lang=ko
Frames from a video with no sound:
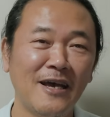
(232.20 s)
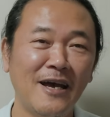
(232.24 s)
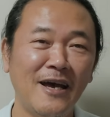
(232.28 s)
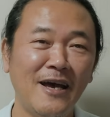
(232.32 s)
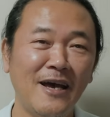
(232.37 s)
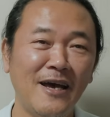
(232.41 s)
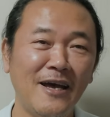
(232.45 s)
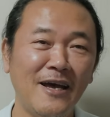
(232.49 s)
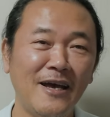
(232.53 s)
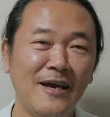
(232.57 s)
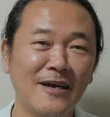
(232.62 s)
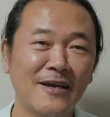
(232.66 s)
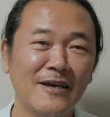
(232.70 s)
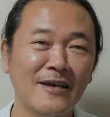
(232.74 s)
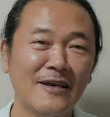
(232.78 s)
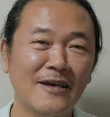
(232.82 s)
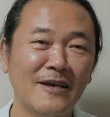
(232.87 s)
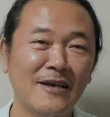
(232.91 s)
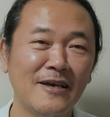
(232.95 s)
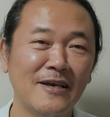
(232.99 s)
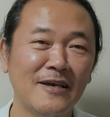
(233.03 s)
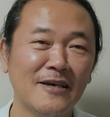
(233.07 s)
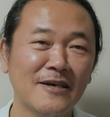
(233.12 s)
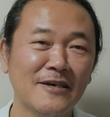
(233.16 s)
야
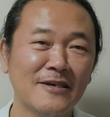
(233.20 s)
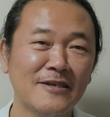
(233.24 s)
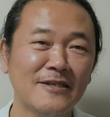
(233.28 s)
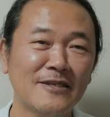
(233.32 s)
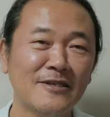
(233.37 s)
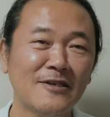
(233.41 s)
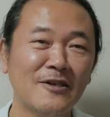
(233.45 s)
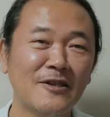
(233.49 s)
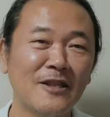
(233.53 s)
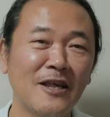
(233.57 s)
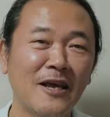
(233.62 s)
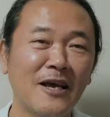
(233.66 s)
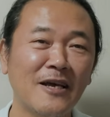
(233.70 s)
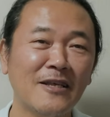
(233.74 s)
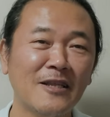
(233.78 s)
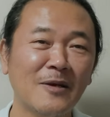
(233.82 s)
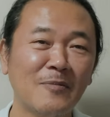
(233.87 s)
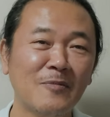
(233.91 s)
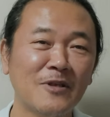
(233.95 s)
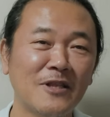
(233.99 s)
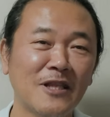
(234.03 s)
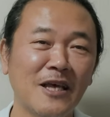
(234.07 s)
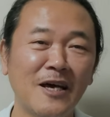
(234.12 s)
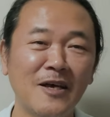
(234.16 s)
그 시절
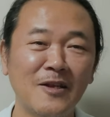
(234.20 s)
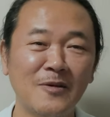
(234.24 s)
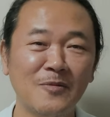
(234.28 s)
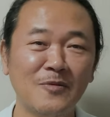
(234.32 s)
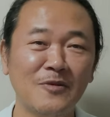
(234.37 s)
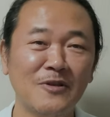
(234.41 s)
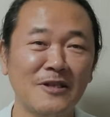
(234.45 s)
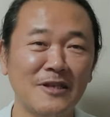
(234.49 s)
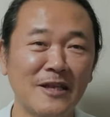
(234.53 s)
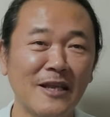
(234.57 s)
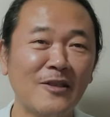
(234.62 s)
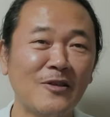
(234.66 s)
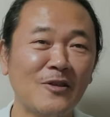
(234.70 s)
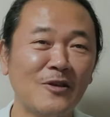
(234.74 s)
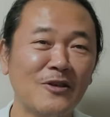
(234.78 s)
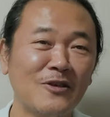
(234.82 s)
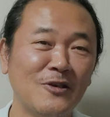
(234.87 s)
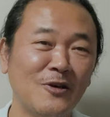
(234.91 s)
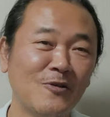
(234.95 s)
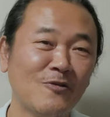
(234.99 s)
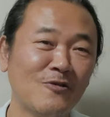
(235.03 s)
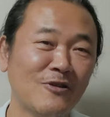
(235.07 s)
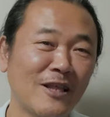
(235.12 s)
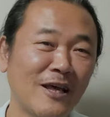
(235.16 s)
생각납니다 이러면서 이랬던
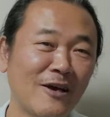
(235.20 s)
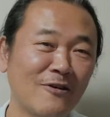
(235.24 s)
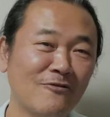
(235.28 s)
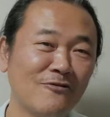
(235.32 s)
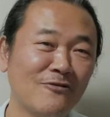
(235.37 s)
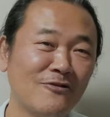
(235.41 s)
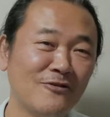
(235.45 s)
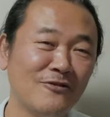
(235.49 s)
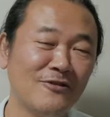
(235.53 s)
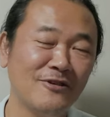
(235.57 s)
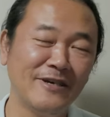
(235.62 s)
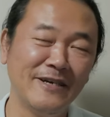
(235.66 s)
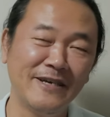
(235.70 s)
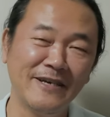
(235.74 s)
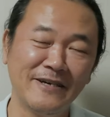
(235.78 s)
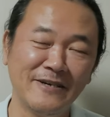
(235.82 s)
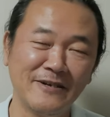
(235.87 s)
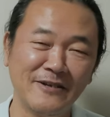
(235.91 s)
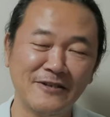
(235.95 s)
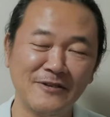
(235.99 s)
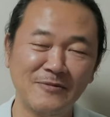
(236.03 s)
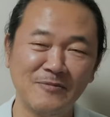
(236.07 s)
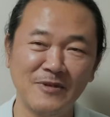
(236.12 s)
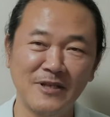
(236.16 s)
기억도 나고 네,
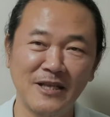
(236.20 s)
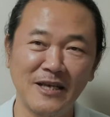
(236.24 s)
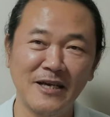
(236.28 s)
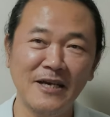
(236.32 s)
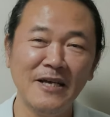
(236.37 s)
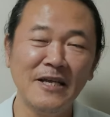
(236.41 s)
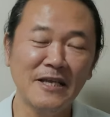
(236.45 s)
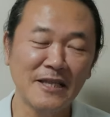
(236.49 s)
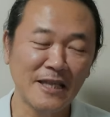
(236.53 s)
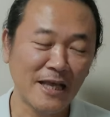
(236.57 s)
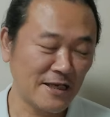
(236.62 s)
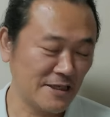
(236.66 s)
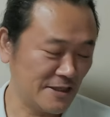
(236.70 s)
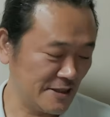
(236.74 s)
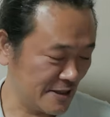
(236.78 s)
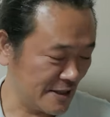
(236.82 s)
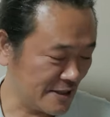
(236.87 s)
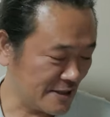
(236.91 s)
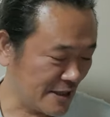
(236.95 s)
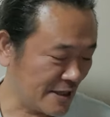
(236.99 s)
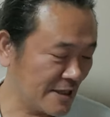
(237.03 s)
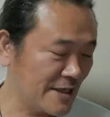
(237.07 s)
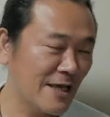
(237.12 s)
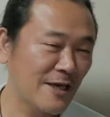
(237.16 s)
그렇습니다 다시
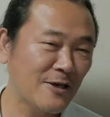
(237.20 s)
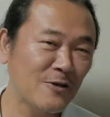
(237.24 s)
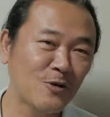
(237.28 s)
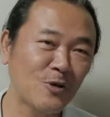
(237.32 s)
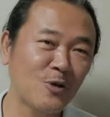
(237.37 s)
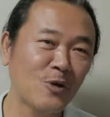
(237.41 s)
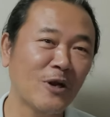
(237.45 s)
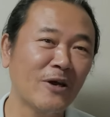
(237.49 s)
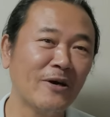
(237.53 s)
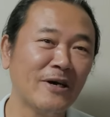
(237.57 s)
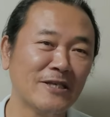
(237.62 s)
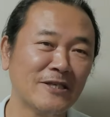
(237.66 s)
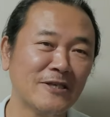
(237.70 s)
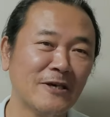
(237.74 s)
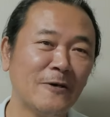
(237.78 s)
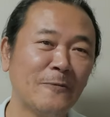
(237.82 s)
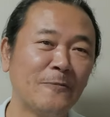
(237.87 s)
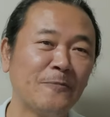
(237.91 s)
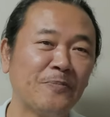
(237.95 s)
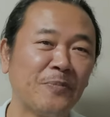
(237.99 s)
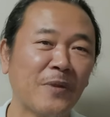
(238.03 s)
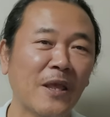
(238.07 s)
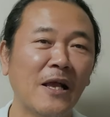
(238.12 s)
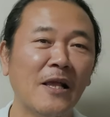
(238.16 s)
이제 책 얘기로
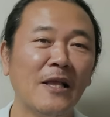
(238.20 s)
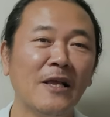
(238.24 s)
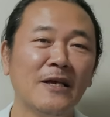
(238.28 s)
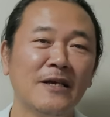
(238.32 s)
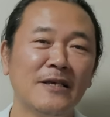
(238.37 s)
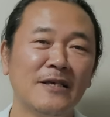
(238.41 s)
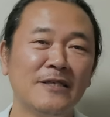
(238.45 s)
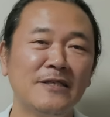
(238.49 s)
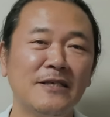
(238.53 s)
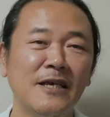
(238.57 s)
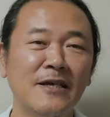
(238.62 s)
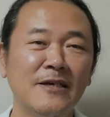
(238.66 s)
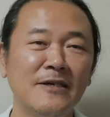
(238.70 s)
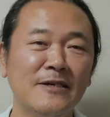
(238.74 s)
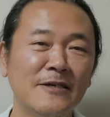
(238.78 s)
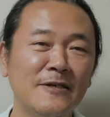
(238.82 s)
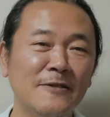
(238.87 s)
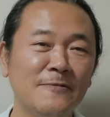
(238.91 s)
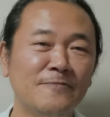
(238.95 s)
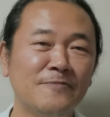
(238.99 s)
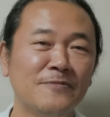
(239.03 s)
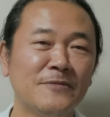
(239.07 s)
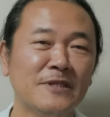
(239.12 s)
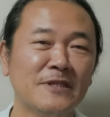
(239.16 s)
돌아와서 이
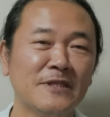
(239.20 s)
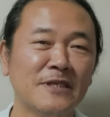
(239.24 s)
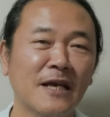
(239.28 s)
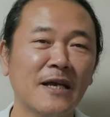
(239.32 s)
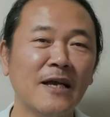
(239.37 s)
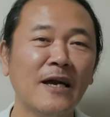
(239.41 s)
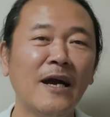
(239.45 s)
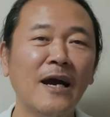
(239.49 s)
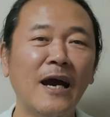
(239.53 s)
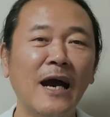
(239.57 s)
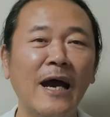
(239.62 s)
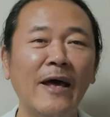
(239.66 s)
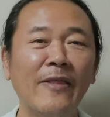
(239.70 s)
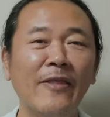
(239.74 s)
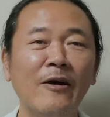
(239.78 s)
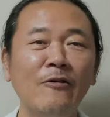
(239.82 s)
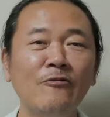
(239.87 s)
책은 작가가